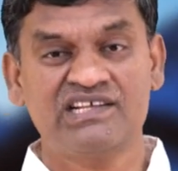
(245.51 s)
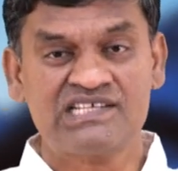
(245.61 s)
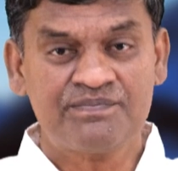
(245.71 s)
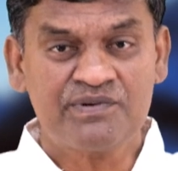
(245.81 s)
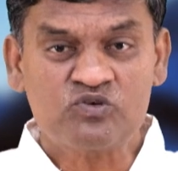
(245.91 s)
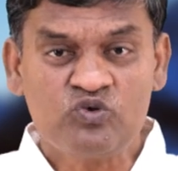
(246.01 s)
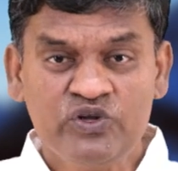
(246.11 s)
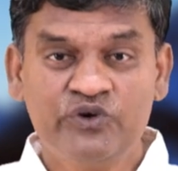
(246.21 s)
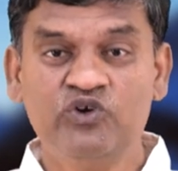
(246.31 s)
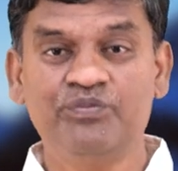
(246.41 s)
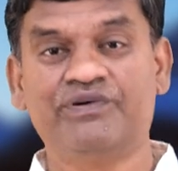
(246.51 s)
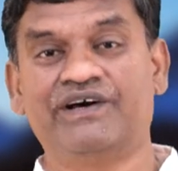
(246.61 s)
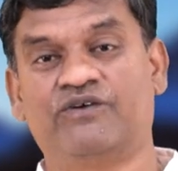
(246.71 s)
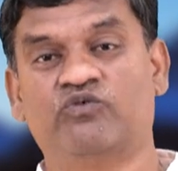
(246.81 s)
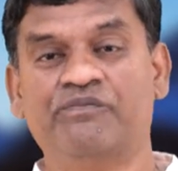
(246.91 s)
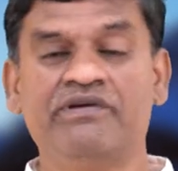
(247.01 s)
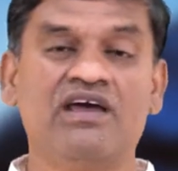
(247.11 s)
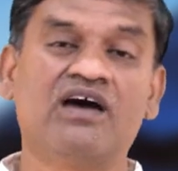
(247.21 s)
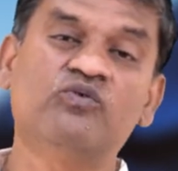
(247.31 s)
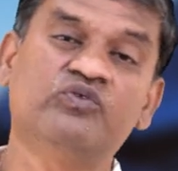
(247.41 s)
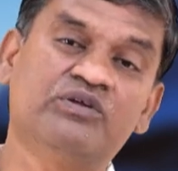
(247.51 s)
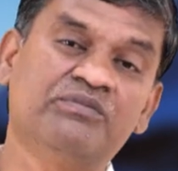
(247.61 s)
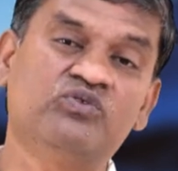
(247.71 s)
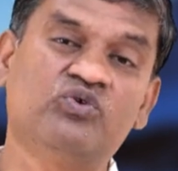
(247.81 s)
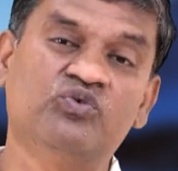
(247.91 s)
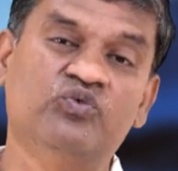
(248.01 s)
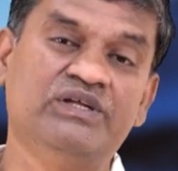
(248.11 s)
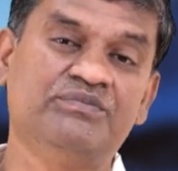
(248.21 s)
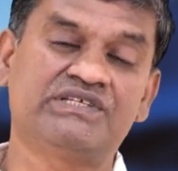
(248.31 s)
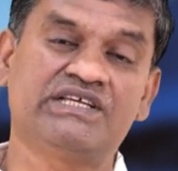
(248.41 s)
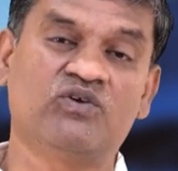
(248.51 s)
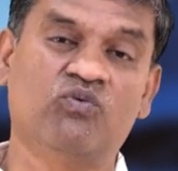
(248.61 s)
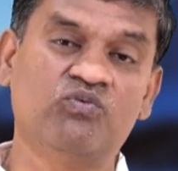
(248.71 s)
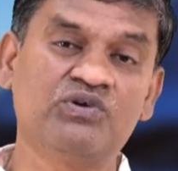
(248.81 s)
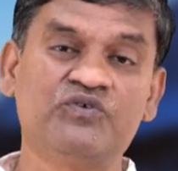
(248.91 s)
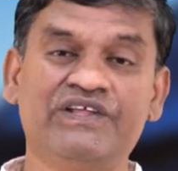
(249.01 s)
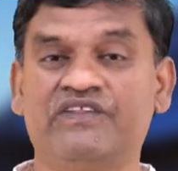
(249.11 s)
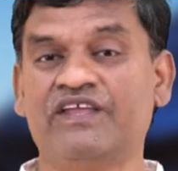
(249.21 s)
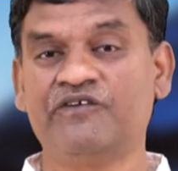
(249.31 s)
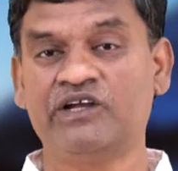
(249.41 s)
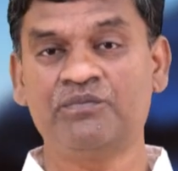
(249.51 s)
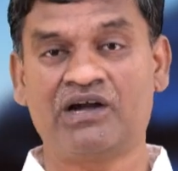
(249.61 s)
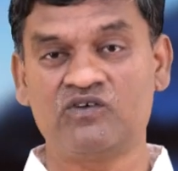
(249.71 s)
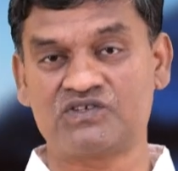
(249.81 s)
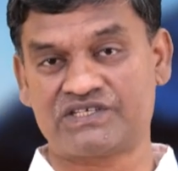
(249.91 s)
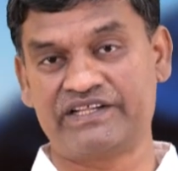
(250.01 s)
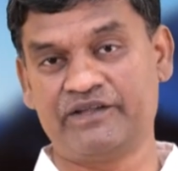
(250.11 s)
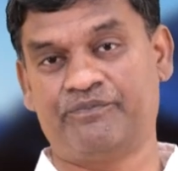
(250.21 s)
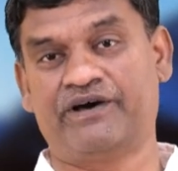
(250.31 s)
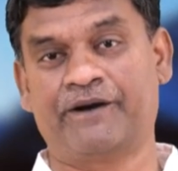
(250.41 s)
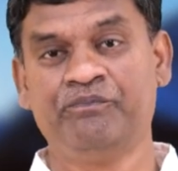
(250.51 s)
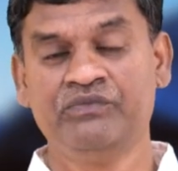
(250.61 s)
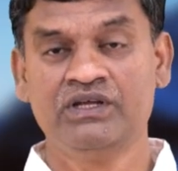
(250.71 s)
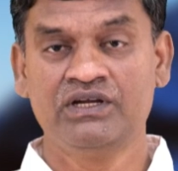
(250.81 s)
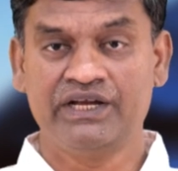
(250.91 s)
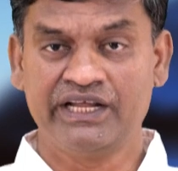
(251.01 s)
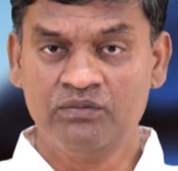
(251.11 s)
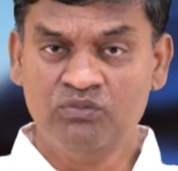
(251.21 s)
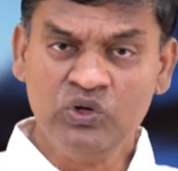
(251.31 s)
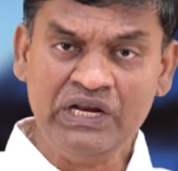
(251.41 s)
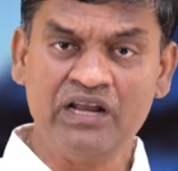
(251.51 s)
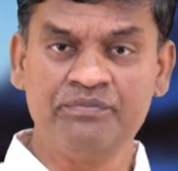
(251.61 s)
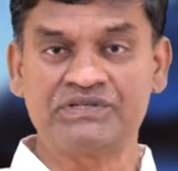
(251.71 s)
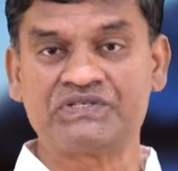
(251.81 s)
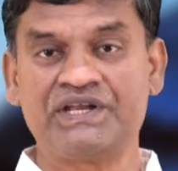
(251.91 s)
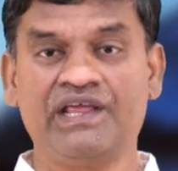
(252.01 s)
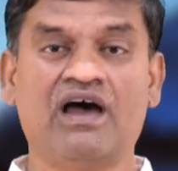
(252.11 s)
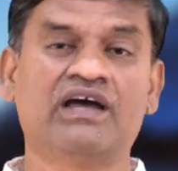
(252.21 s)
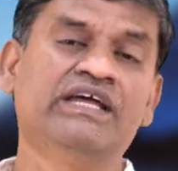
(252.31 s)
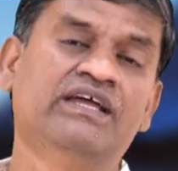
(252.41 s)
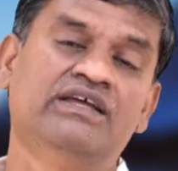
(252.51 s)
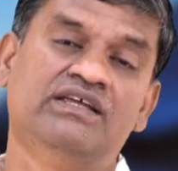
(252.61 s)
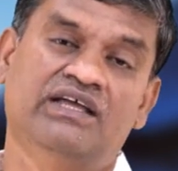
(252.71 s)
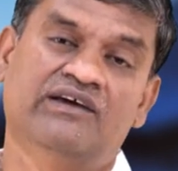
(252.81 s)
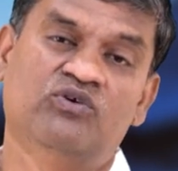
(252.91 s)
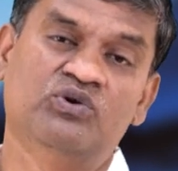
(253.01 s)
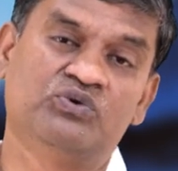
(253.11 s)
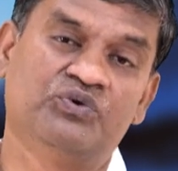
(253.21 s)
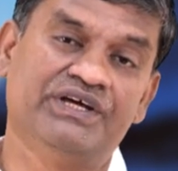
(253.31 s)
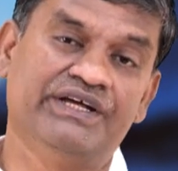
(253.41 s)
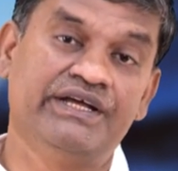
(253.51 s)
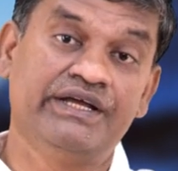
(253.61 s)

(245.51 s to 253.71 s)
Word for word: ஏசப்பா கூலி கொடுப்பார் உண்மையாக உத்தமத்தோடு ஊழியம் செய்கிற ஒவ்வொருடைய தேவைகளையும் ஆண்டோர் சந்திப்பார் நீங்கள் முழு நேர மிஷரியாக எங்களோடு கூட